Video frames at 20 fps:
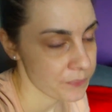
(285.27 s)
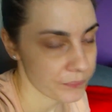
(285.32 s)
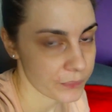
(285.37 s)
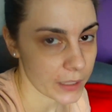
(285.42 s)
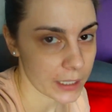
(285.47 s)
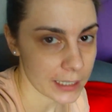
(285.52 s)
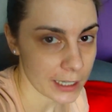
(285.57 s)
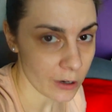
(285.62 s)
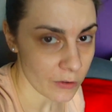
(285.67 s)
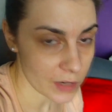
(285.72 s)

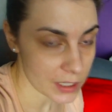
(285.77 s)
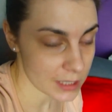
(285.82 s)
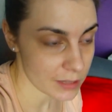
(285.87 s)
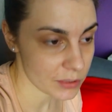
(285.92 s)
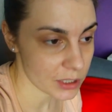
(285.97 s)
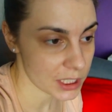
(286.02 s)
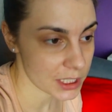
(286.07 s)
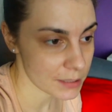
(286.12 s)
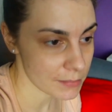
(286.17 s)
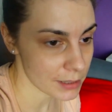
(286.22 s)
ja uważam,
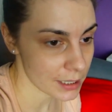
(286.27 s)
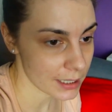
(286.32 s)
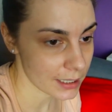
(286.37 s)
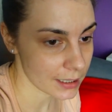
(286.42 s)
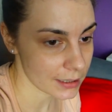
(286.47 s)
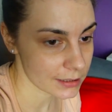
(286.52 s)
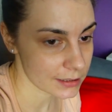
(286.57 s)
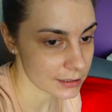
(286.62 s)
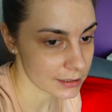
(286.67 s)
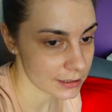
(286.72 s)
że
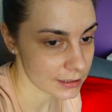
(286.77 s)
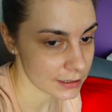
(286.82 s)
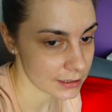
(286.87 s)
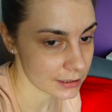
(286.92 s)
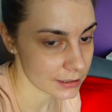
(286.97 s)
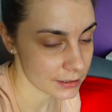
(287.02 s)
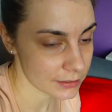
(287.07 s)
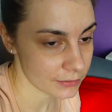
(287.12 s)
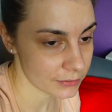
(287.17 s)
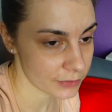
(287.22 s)
trzeba
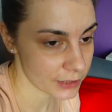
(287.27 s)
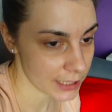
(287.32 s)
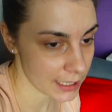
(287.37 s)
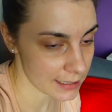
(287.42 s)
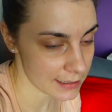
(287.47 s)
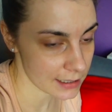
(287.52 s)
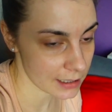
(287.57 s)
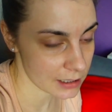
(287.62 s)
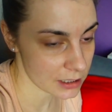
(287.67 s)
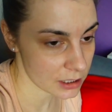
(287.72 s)
y,
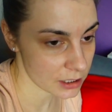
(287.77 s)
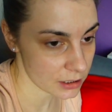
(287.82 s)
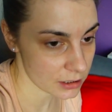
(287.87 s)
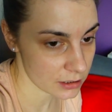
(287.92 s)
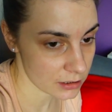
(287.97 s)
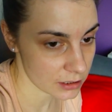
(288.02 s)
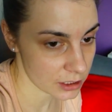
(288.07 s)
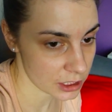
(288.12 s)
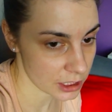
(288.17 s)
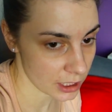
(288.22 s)
wykazać
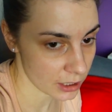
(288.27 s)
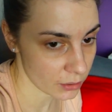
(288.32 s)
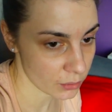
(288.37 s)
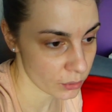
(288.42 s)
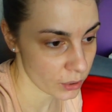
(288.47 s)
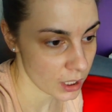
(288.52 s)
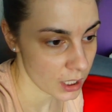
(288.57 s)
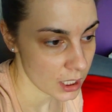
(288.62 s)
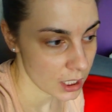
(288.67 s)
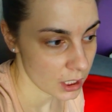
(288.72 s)
y, się
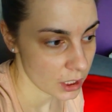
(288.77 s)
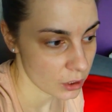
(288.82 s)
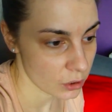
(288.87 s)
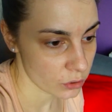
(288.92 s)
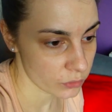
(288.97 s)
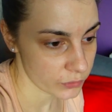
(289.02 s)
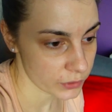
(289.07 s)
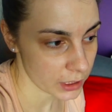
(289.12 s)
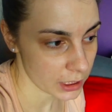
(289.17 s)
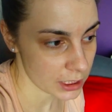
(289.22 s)

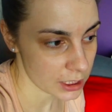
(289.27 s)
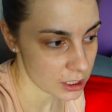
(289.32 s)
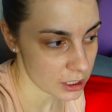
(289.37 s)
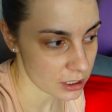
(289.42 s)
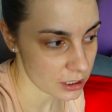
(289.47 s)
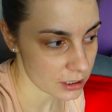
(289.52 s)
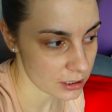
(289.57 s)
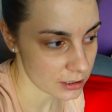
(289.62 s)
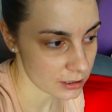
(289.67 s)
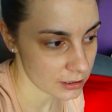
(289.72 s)
również
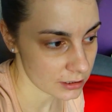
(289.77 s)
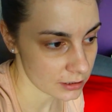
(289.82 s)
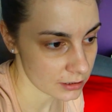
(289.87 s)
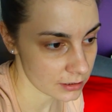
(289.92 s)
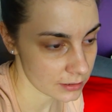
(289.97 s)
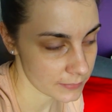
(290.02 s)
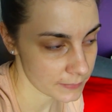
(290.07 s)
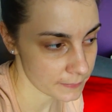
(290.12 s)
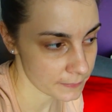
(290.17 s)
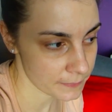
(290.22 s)
y,
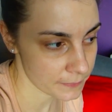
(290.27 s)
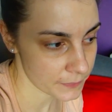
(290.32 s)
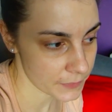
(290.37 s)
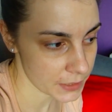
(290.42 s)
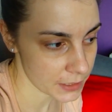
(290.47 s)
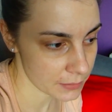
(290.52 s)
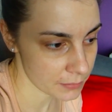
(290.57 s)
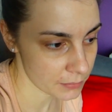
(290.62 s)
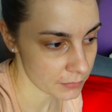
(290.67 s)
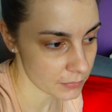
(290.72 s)

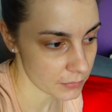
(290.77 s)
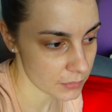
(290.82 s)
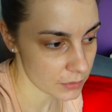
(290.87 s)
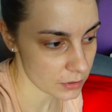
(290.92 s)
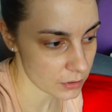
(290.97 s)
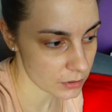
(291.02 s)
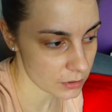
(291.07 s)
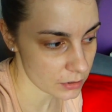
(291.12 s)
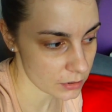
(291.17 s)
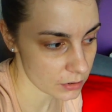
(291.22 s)
tym,
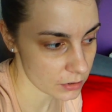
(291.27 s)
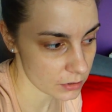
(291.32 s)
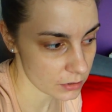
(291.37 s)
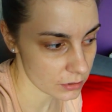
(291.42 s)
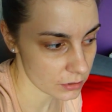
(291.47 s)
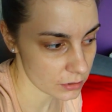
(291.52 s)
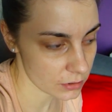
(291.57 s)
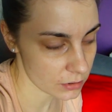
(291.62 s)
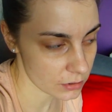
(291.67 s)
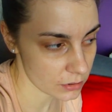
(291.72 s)

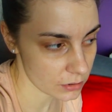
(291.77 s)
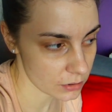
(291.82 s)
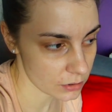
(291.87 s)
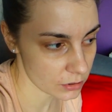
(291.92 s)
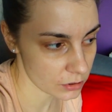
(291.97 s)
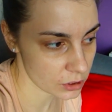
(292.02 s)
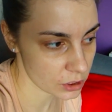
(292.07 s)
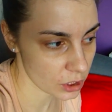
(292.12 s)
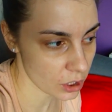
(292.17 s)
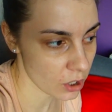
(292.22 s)

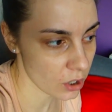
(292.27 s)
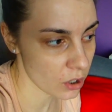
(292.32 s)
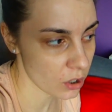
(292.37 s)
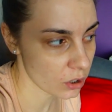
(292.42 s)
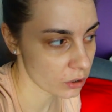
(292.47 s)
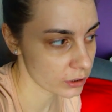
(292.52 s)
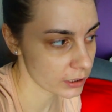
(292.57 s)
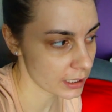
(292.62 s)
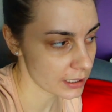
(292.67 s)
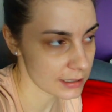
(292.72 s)
co
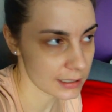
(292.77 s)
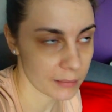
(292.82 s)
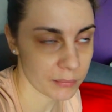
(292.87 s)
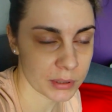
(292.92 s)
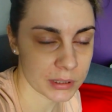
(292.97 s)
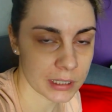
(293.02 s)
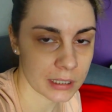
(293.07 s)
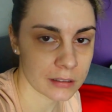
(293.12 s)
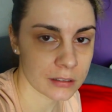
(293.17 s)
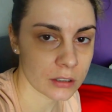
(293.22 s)
od nas jakby
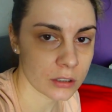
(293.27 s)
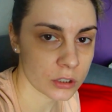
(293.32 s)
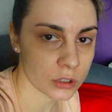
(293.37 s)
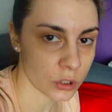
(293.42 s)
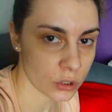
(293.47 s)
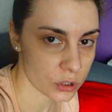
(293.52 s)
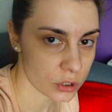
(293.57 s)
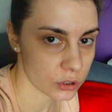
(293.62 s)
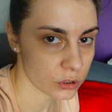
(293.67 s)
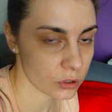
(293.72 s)
ten
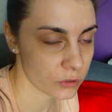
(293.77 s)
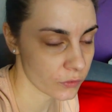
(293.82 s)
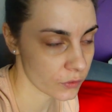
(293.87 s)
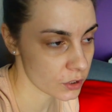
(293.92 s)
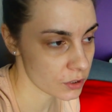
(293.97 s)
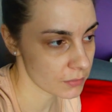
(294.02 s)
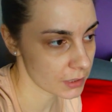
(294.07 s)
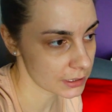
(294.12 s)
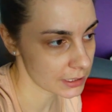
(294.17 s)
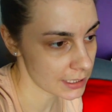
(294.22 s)
ktoś, kto
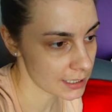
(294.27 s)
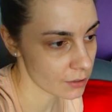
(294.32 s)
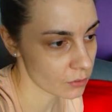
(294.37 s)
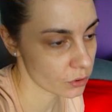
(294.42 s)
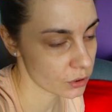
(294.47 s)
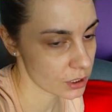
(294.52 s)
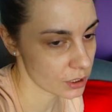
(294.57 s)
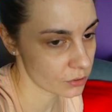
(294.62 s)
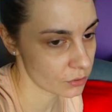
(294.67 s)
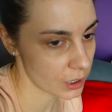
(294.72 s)
tworzy materiał,
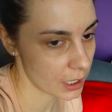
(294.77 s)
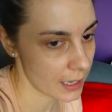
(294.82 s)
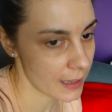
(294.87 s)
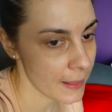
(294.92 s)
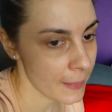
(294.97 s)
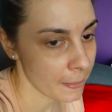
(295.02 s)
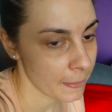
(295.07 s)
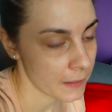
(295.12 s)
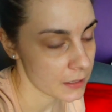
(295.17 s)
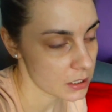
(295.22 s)
oczekuje.
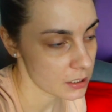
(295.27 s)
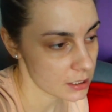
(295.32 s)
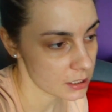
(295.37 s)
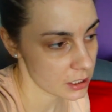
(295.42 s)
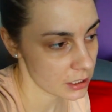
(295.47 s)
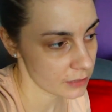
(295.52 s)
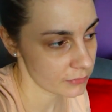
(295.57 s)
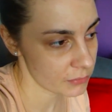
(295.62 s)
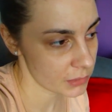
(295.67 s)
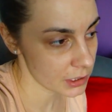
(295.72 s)
Czyli
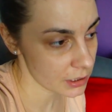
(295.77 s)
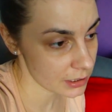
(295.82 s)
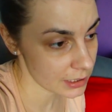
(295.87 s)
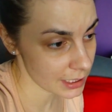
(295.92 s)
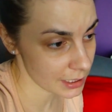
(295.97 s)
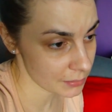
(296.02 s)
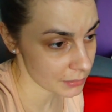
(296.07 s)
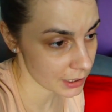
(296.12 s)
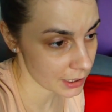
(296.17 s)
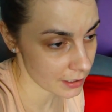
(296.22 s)
jeżeli my
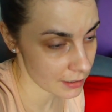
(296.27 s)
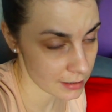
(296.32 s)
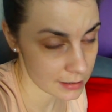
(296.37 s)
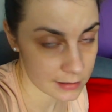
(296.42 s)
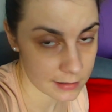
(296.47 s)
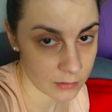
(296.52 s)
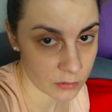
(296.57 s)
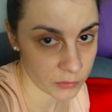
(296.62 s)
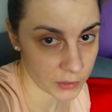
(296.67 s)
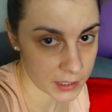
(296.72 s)
dostajemy kredyt
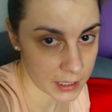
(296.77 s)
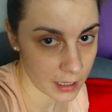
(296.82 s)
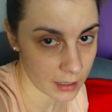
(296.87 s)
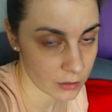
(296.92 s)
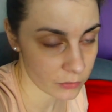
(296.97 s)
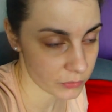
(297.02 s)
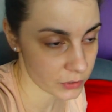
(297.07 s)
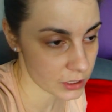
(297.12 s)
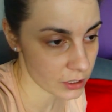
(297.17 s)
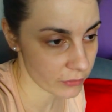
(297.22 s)
zaufania jako
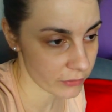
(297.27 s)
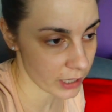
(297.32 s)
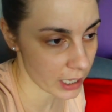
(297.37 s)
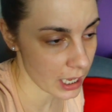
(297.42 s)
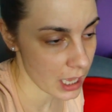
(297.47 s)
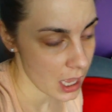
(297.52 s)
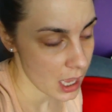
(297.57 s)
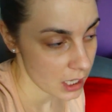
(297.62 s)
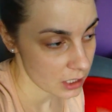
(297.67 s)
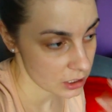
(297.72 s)
widzowie,
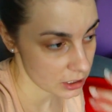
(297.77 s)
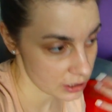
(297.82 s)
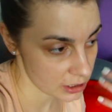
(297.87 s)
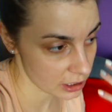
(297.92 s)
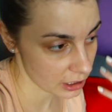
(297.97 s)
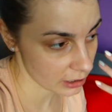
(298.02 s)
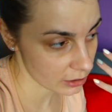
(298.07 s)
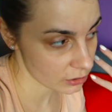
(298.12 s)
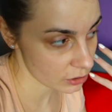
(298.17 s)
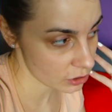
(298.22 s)
czyli że
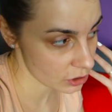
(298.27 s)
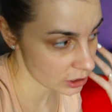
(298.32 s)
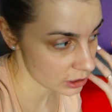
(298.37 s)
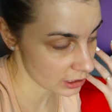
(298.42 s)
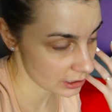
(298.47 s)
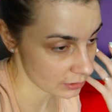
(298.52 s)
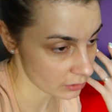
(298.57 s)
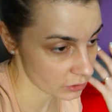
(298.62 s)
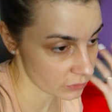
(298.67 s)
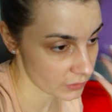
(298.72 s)
ten ktoś się
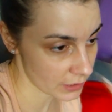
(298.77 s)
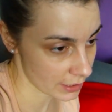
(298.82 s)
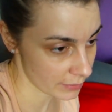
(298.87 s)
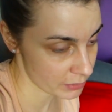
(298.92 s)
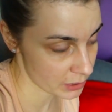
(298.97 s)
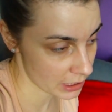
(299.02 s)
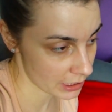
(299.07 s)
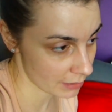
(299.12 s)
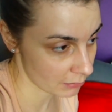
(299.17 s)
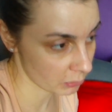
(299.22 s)
otwiera
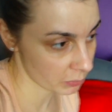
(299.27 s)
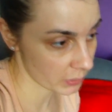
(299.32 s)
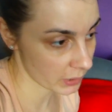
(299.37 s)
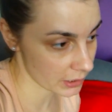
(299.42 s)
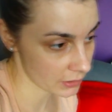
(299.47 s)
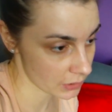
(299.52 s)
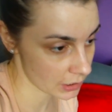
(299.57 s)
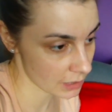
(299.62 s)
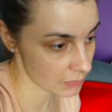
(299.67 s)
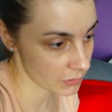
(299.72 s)
przed nami,
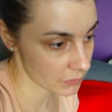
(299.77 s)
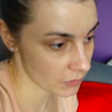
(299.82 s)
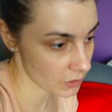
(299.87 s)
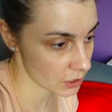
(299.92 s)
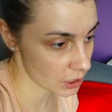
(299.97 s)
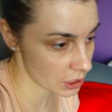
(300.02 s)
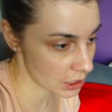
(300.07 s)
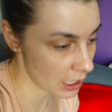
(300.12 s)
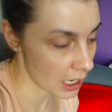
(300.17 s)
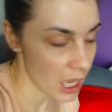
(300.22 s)
pokazuje nam swoje
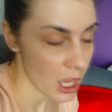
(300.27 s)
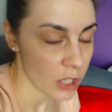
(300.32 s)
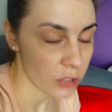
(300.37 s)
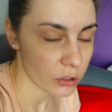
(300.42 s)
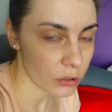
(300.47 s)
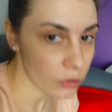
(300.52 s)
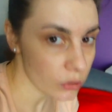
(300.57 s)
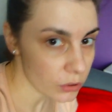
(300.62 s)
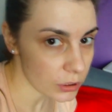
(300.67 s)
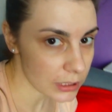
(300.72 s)
życie, to
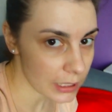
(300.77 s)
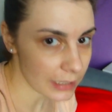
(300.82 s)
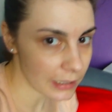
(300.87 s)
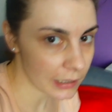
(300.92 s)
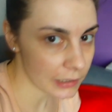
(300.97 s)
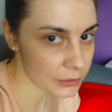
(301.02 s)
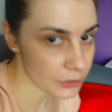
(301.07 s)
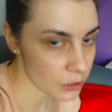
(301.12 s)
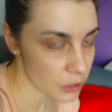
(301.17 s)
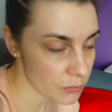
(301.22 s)
kurde, na
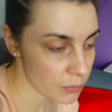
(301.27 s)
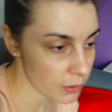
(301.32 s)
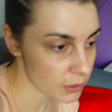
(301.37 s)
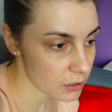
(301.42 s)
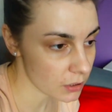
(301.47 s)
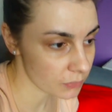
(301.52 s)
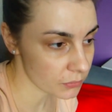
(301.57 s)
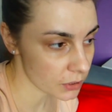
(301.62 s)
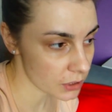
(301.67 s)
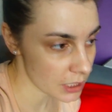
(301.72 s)
litość
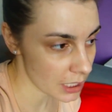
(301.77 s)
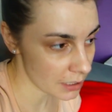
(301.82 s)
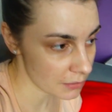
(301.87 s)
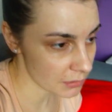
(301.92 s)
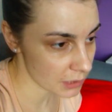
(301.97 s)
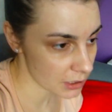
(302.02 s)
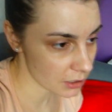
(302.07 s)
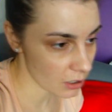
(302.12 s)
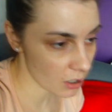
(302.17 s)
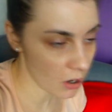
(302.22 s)
boską, doceńmy
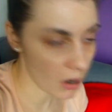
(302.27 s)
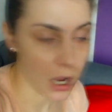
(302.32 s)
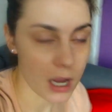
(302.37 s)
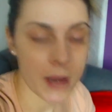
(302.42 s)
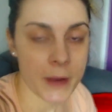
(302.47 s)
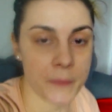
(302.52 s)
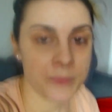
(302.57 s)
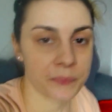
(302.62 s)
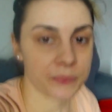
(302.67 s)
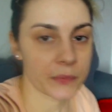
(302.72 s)
to,
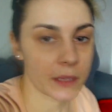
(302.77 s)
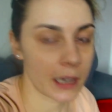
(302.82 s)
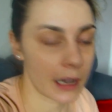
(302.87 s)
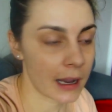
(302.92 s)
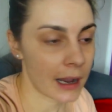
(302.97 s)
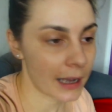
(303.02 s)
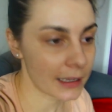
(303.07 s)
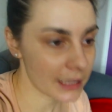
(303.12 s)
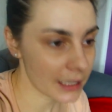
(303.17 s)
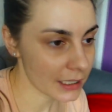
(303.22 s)

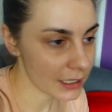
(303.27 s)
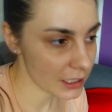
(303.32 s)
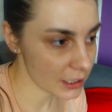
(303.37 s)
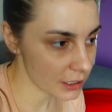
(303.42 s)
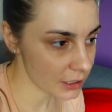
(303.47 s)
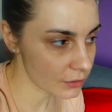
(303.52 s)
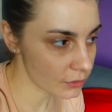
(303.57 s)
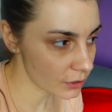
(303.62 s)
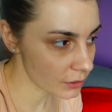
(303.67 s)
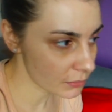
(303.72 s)
a nie
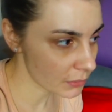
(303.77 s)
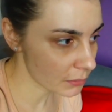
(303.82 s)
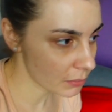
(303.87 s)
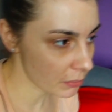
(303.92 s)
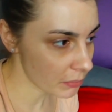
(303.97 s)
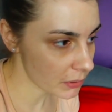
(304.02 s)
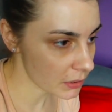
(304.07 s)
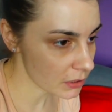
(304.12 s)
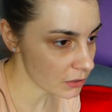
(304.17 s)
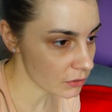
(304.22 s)
krytykujmy po
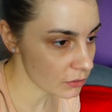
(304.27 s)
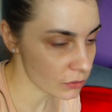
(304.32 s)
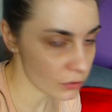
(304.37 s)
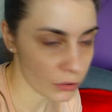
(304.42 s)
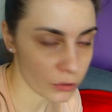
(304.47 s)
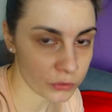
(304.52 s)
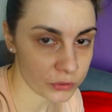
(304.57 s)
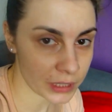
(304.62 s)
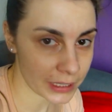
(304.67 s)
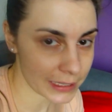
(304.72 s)

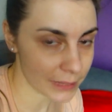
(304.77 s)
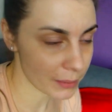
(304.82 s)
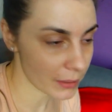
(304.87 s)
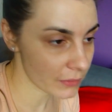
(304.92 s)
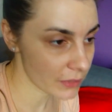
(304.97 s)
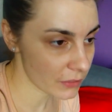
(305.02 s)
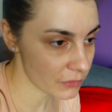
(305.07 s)
prostu tak naprawdę